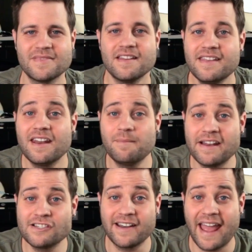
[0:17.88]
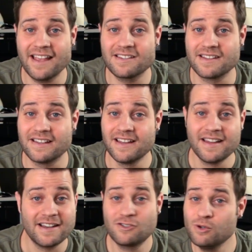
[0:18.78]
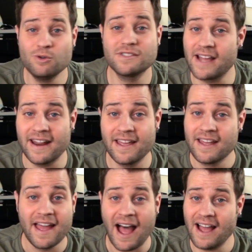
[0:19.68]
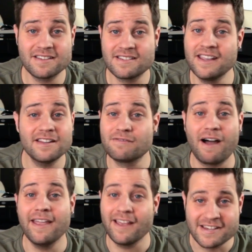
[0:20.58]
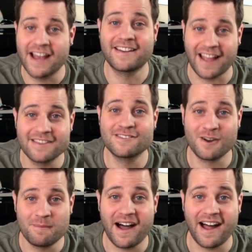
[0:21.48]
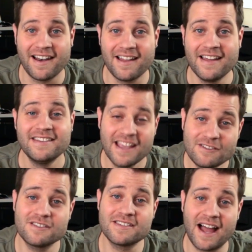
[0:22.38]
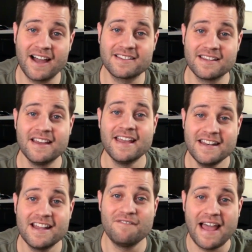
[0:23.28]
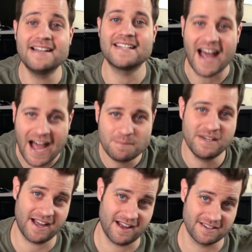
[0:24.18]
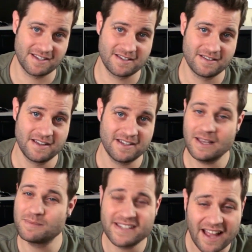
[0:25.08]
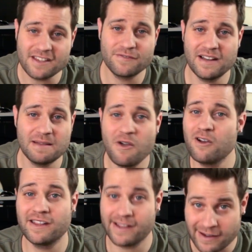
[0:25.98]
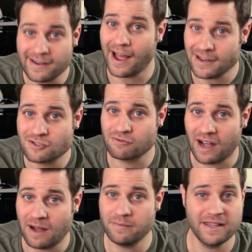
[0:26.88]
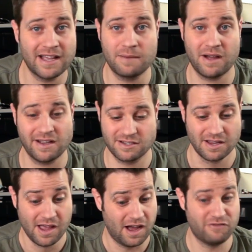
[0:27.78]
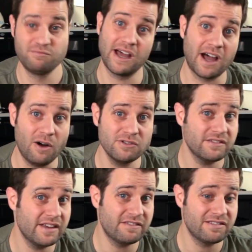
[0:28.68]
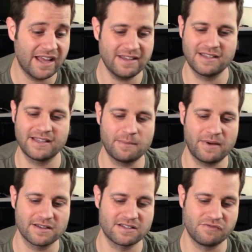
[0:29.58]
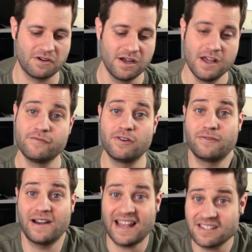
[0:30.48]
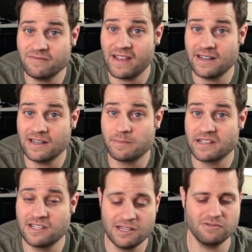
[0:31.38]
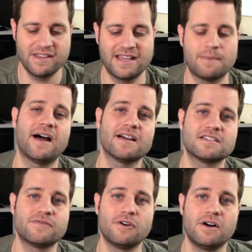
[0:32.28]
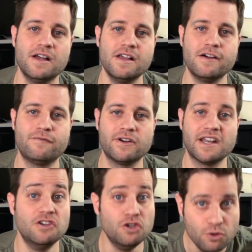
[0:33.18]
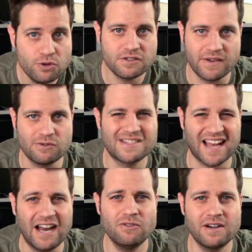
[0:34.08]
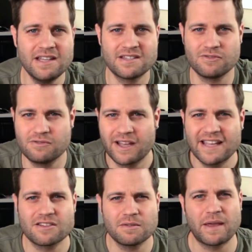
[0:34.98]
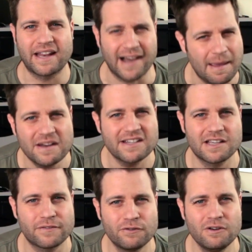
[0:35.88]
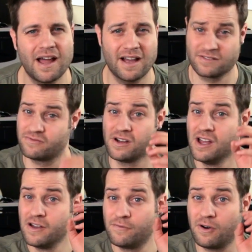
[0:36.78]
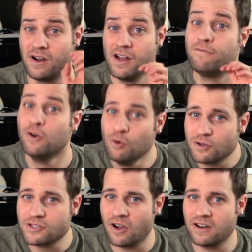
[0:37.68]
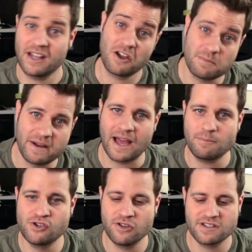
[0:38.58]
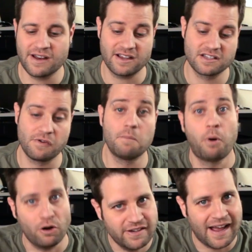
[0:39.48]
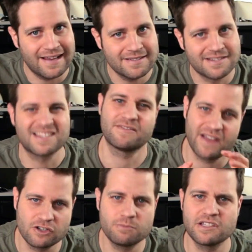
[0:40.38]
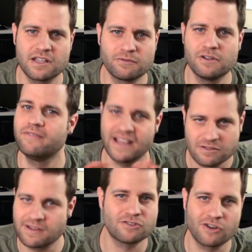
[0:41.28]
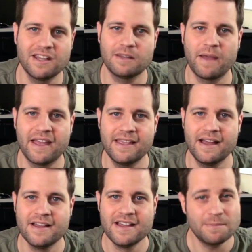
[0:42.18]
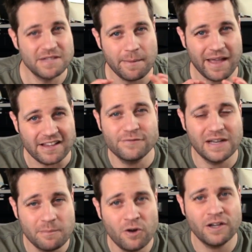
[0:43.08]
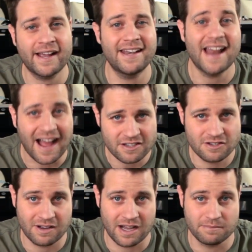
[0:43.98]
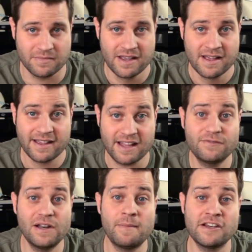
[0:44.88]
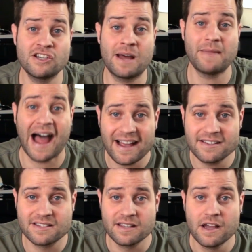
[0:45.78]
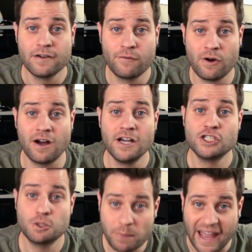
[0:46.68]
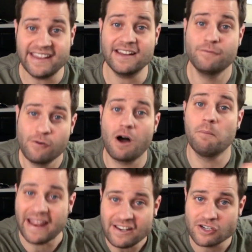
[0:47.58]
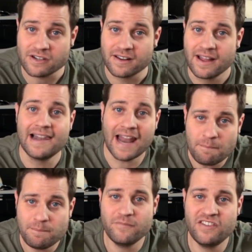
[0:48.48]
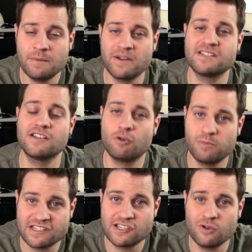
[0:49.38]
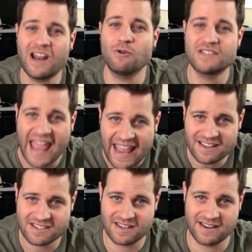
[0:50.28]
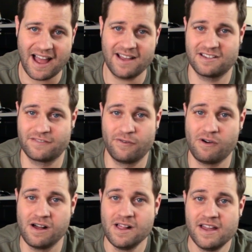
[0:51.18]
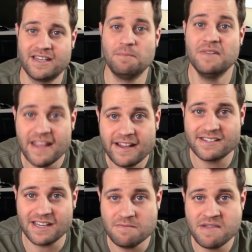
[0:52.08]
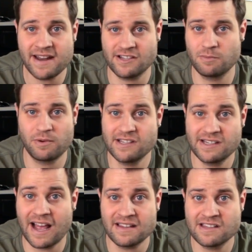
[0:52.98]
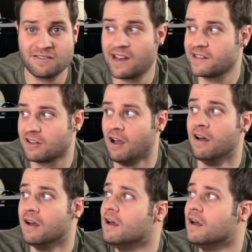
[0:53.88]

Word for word: Jeder Mensch hat Ängste. Du und deine Angst, ihr zwei, ihr seid ganz normal. Jesus sagt, in der Welt habt ihr Angst. Da gibt es ganz viele Möglichkeiten, Angst zu haben. Ich habe Angst auf dem Nachhauseweg vielleicht. Ich habe Angst vor, vor Verlassenwerden in der Beziehung. Ich habe Angst vor, vor den News. Wenn du Zeitung liest und du kriegst so ein beklemmendes Gefühl. Angst vor, vor Flugzeugen, da könnte man abstürzen. Angst vor Podcasts, das wäre ein dummes Gefühl, wärst du jetzt schon nicht mehr hier. Aber es gibt ganz viele Möglichkeiten, Angst zu haben. Ganz viele Menschen haben Angst vor Sprechen vor Menschen. Lampenfieber ist eine Kumulation aus Ängsten. Angst vor dem Nichts in mir, dass du plötzlich da sitzt und denkst, äh,